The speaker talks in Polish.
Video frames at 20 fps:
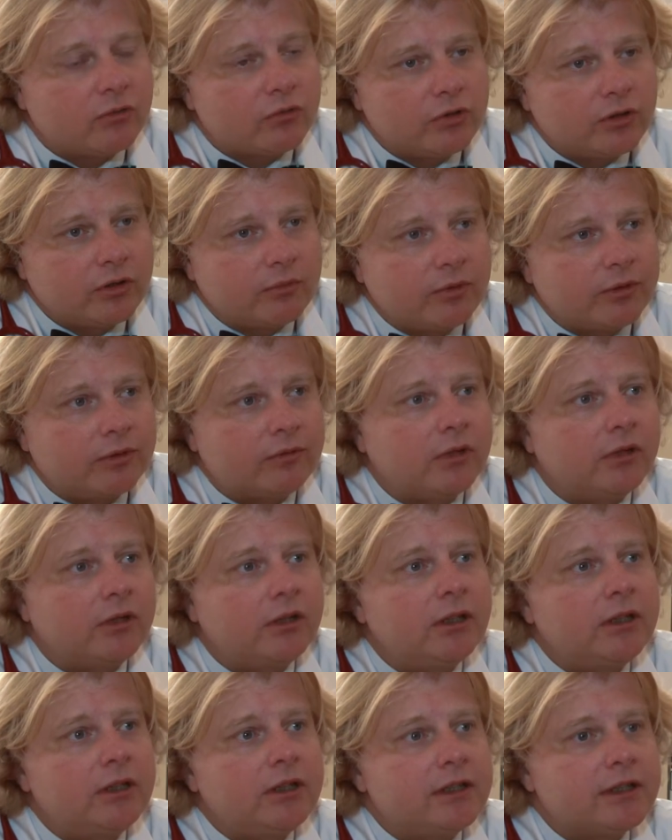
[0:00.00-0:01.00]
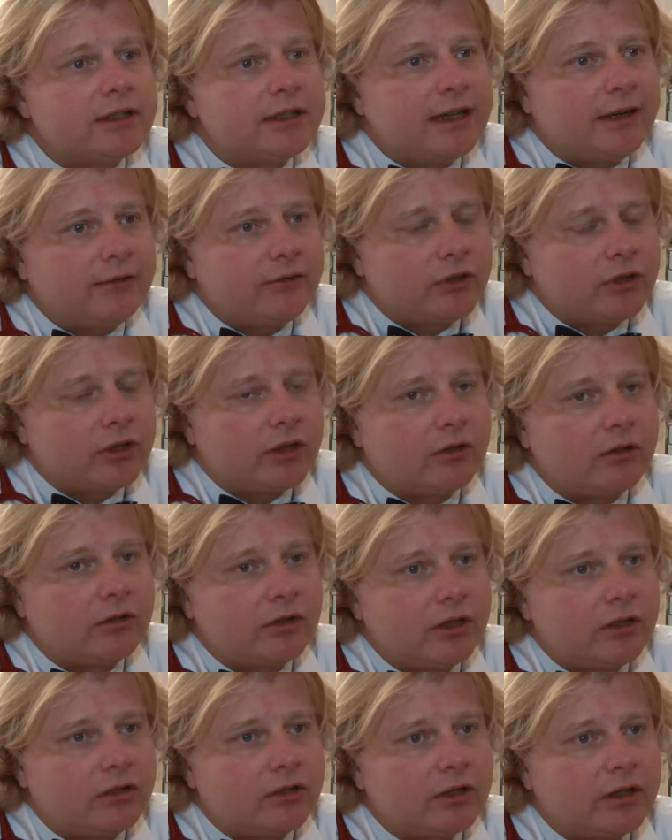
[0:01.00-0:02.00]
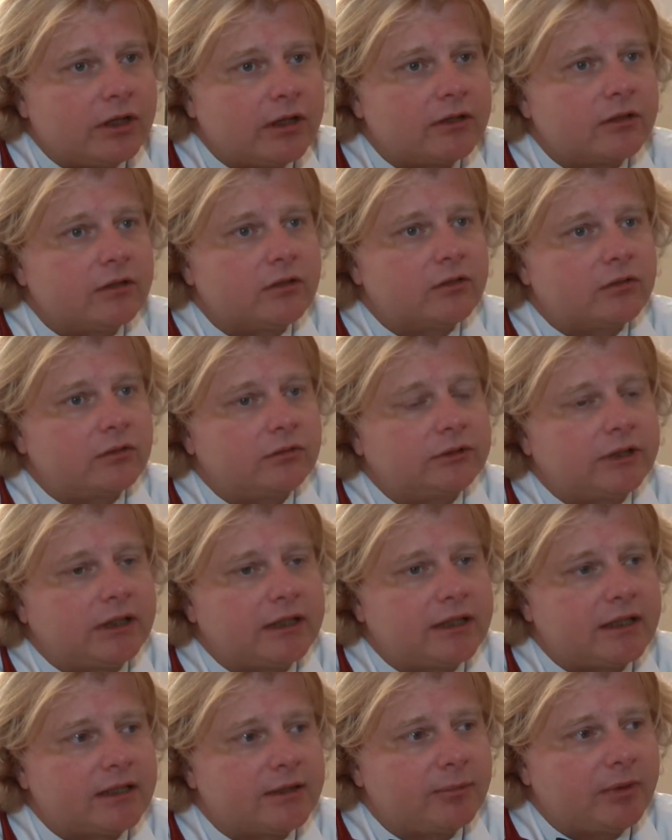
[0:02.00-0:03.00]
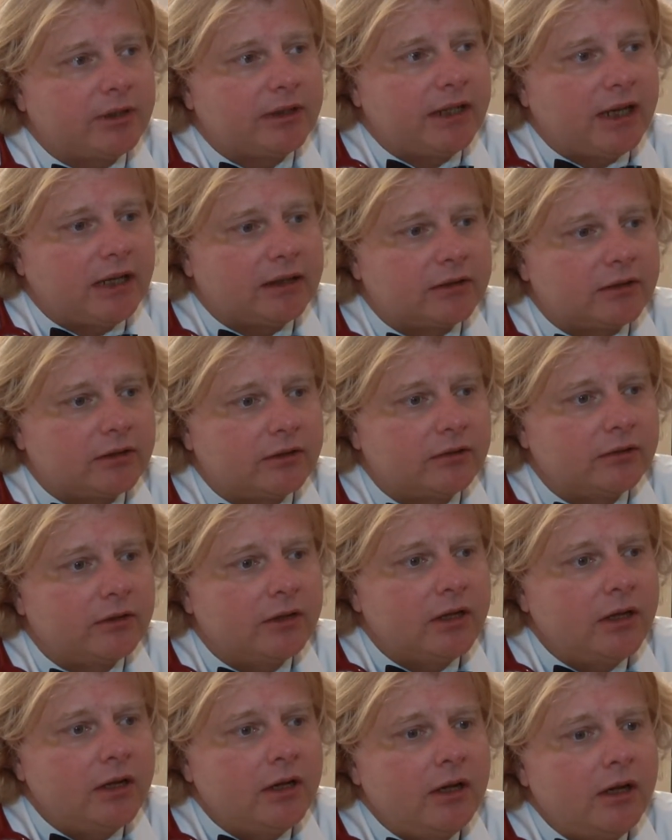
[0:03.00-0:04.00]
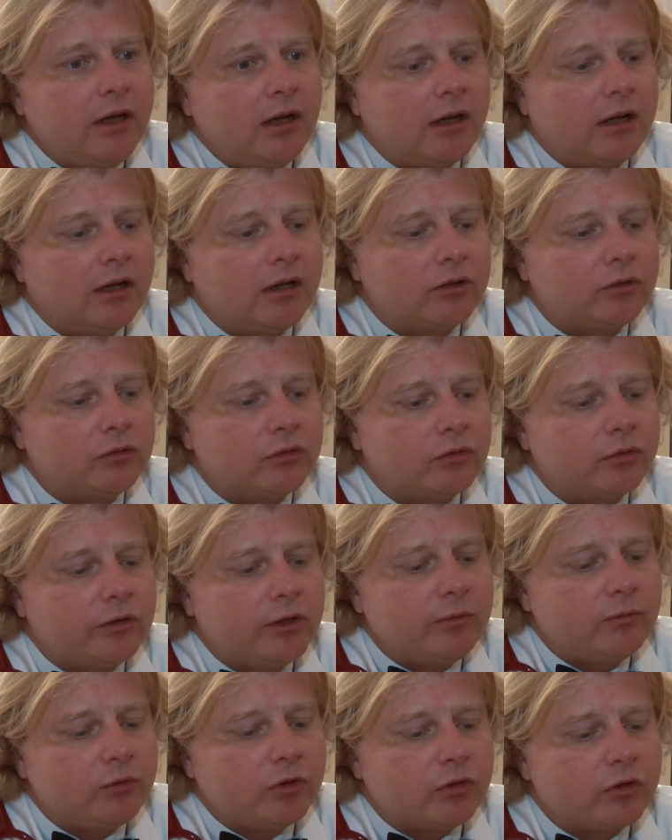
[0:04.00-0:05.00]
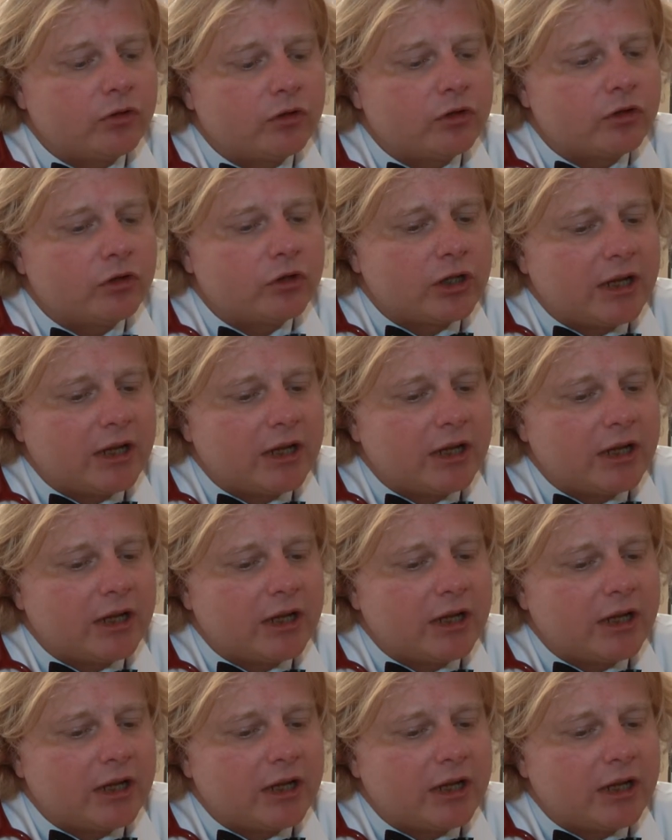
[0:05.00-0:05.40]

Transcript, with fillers: już nie było, zawsze konieczna jest konsultacja z pediatrą. E, drugim dość